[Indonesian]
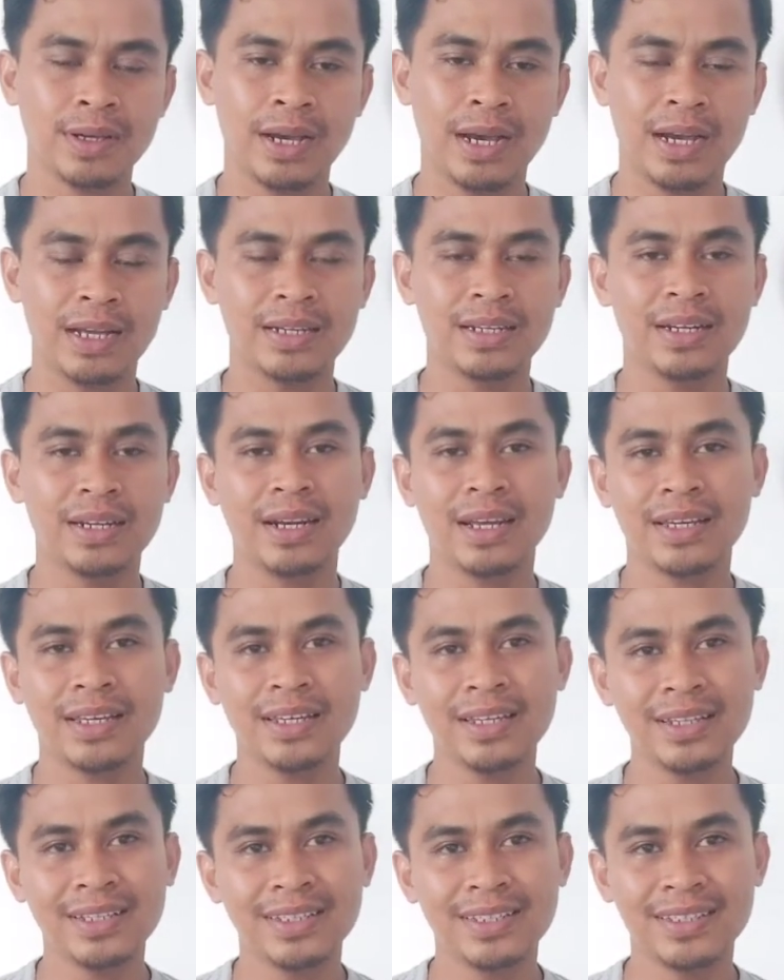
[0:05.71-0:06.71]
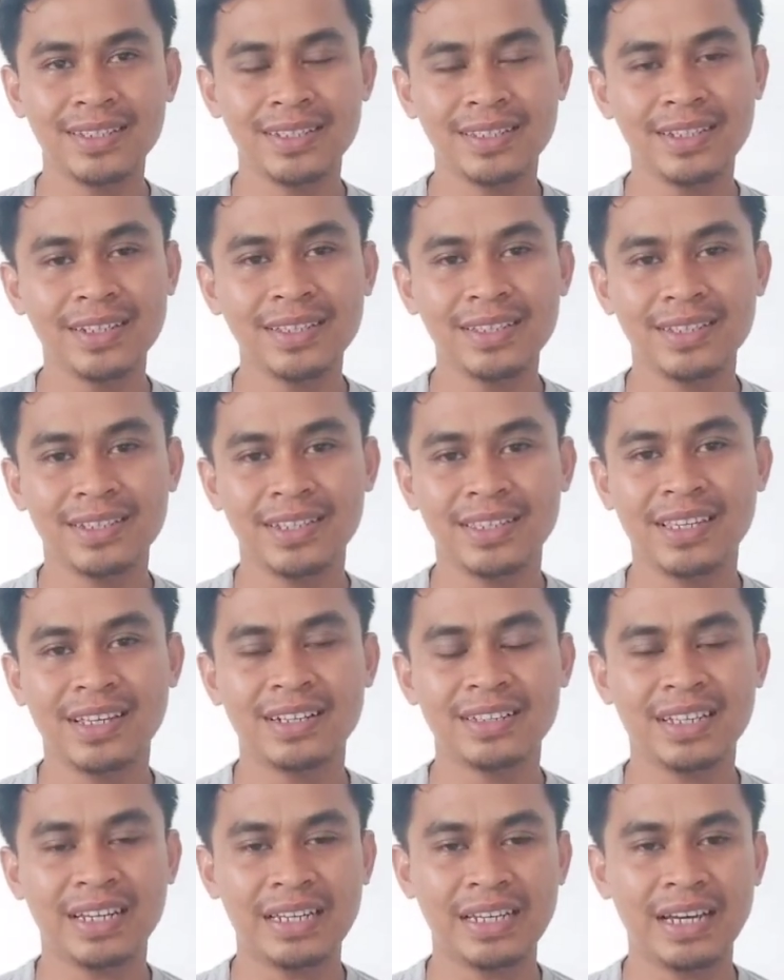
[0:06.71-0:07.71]
Hadir lagi di sini di
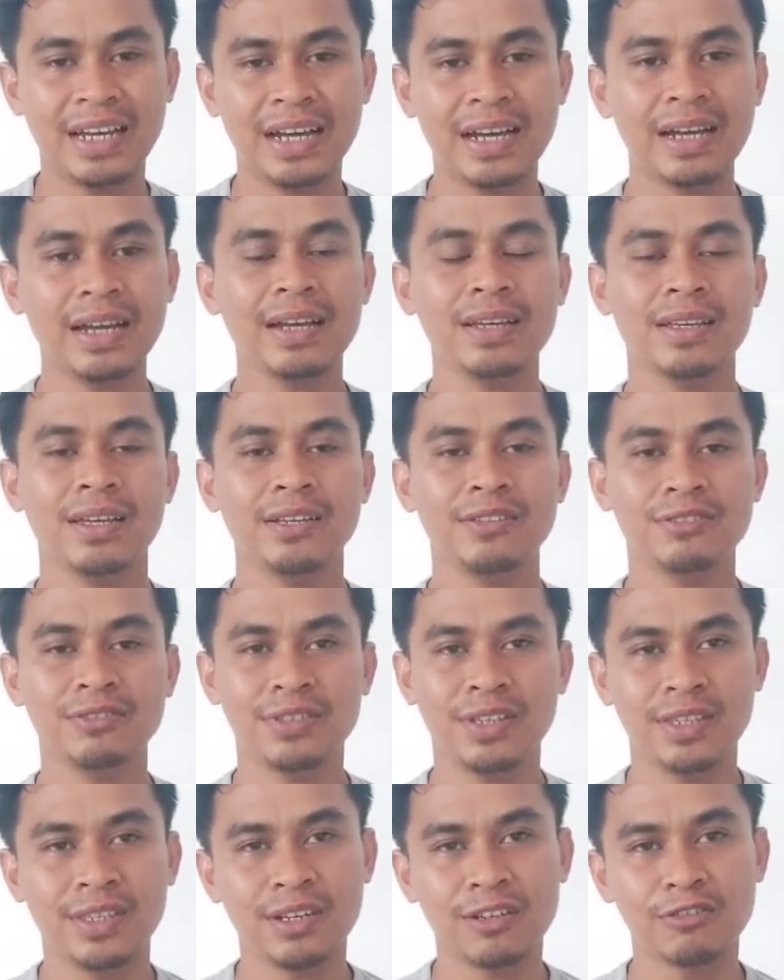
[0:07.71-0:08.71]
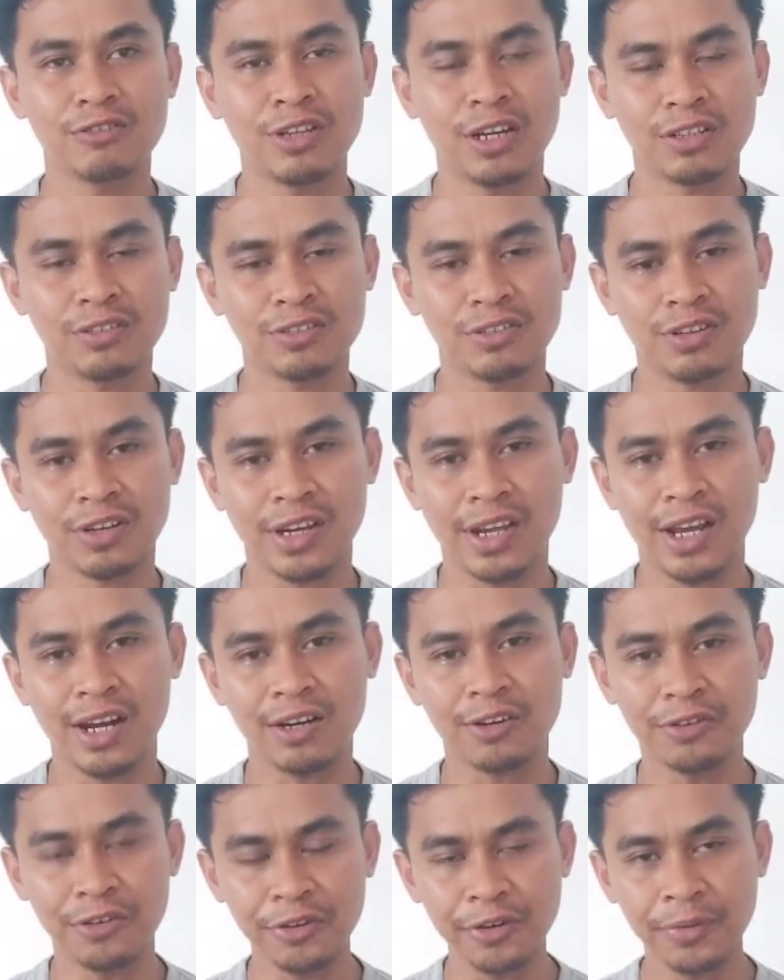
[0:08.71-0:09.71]
channel saya yaitu channel Gudang
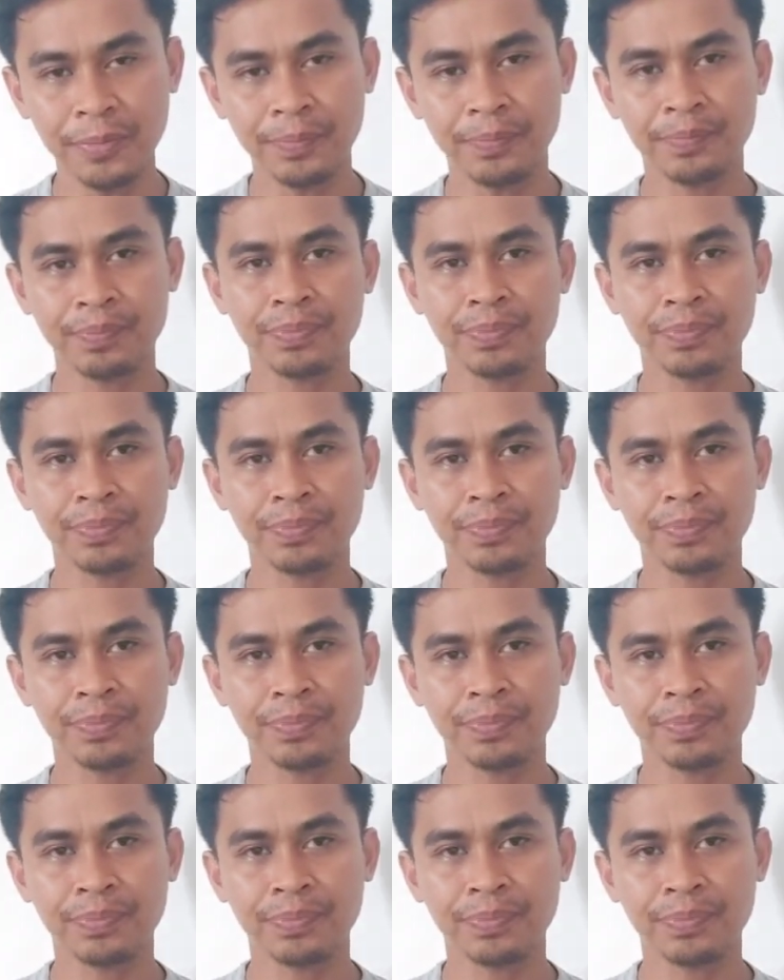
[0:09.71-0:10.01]
Tutorialku.